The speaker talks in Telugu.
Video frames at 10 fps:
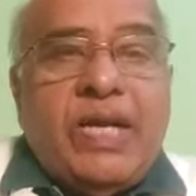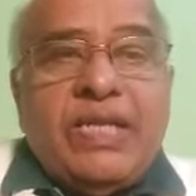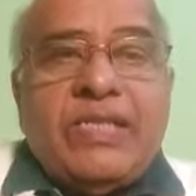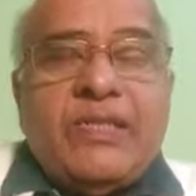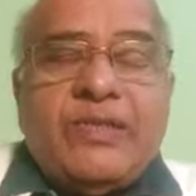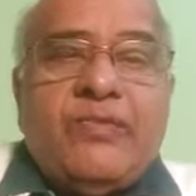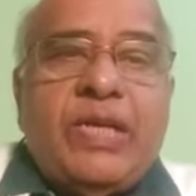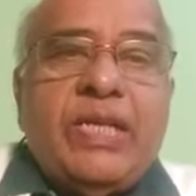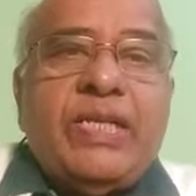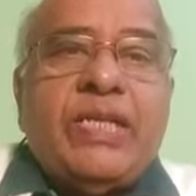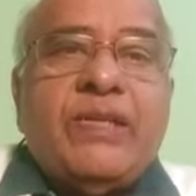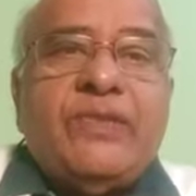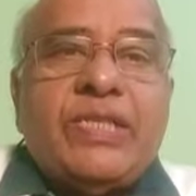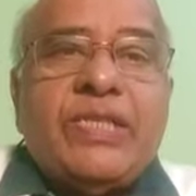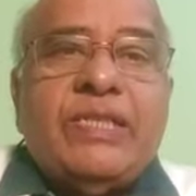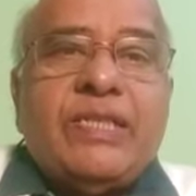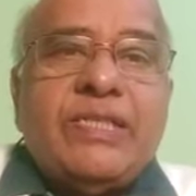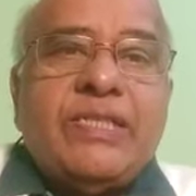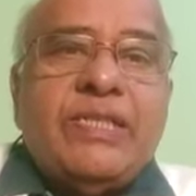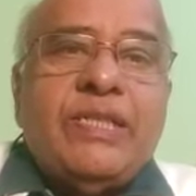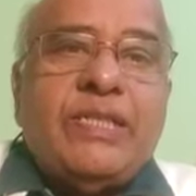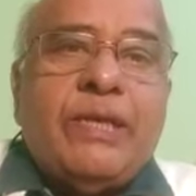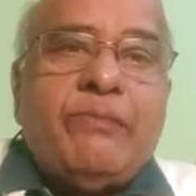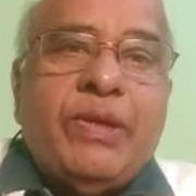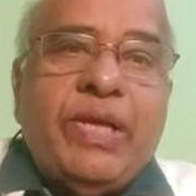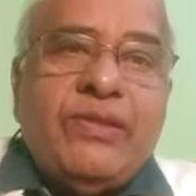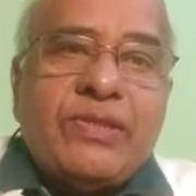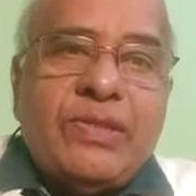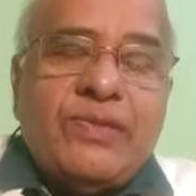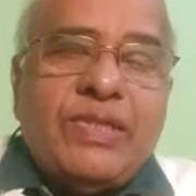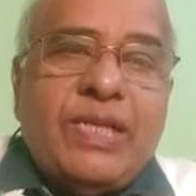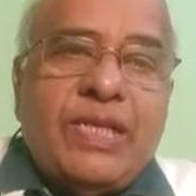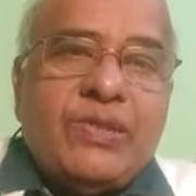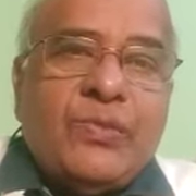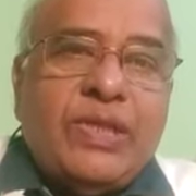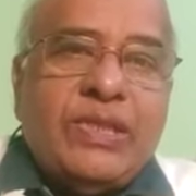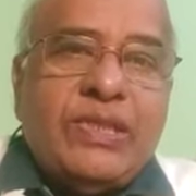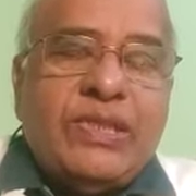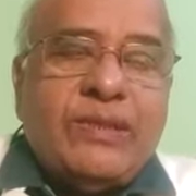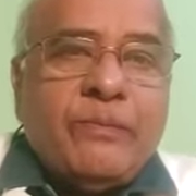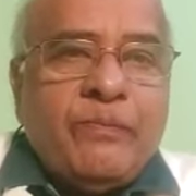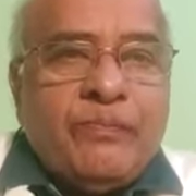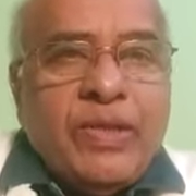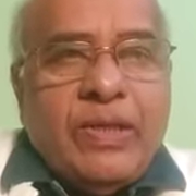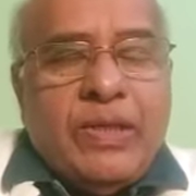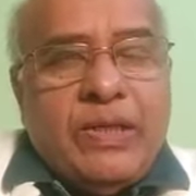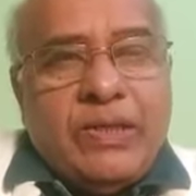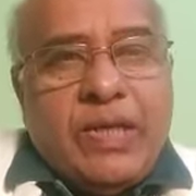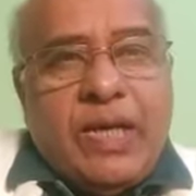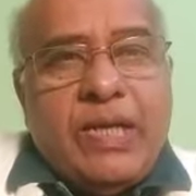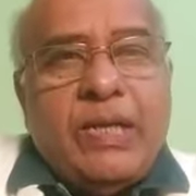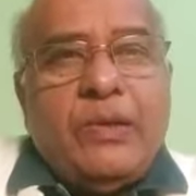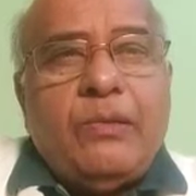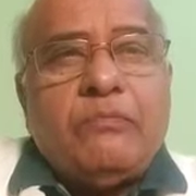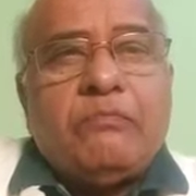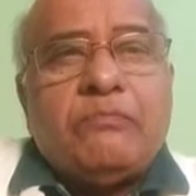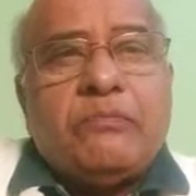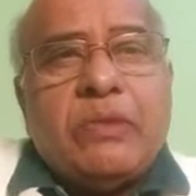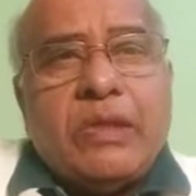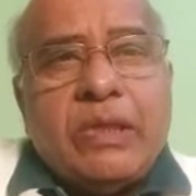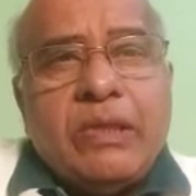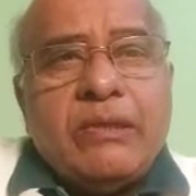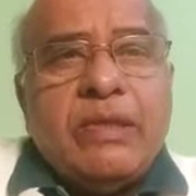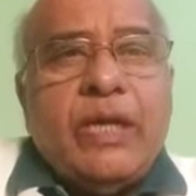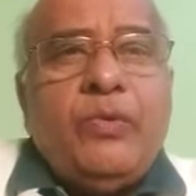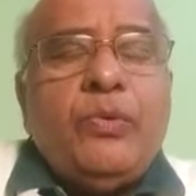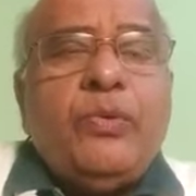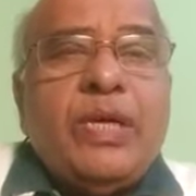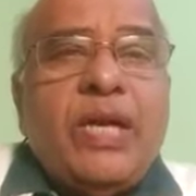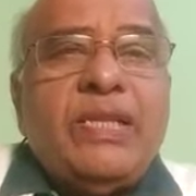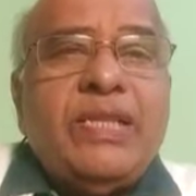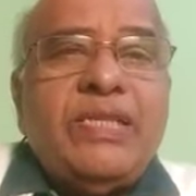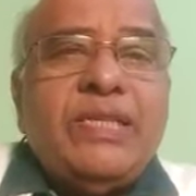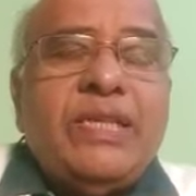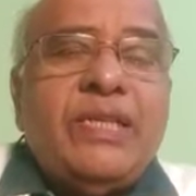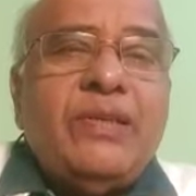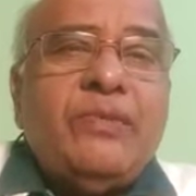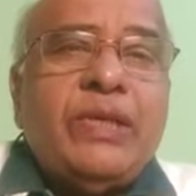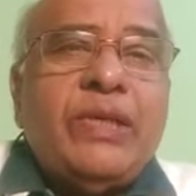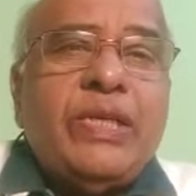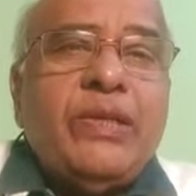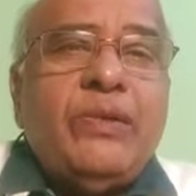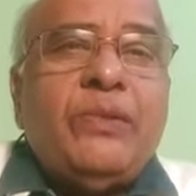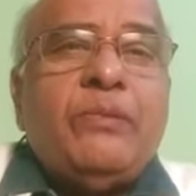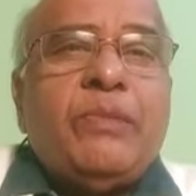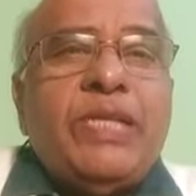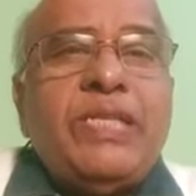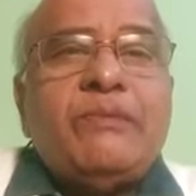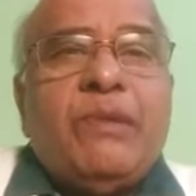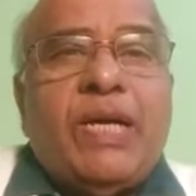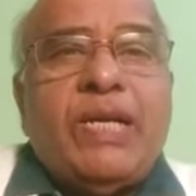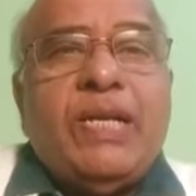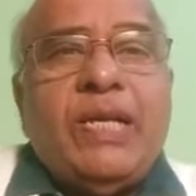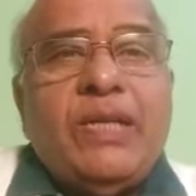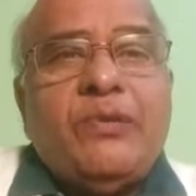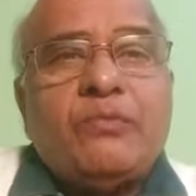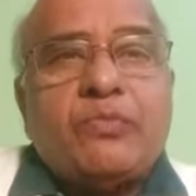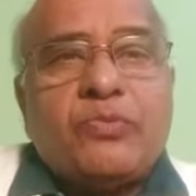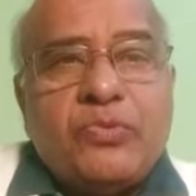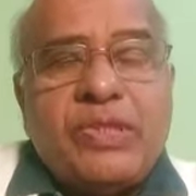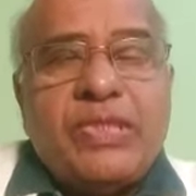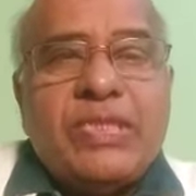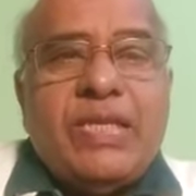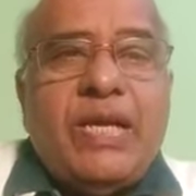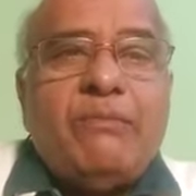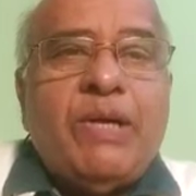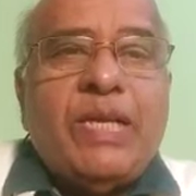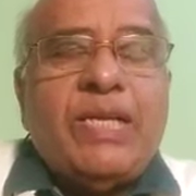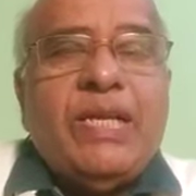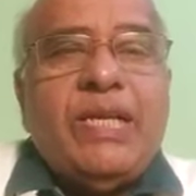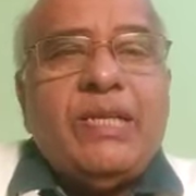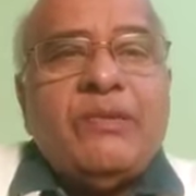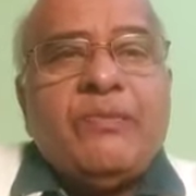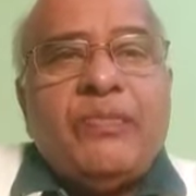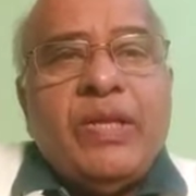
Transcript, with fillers: ఆర్ఎస్ఎస్ వారేనన్న విషయం తెలిసిందే డెబ్బై ఐదు సంవత్సరాల స్వాతంత్ర కాలంలో నెహ్రూ గాంధీజీ లాంటి వారు ఎన్నో మంచి మార్గాలను సూచిస్తే ఆ మార్గాలను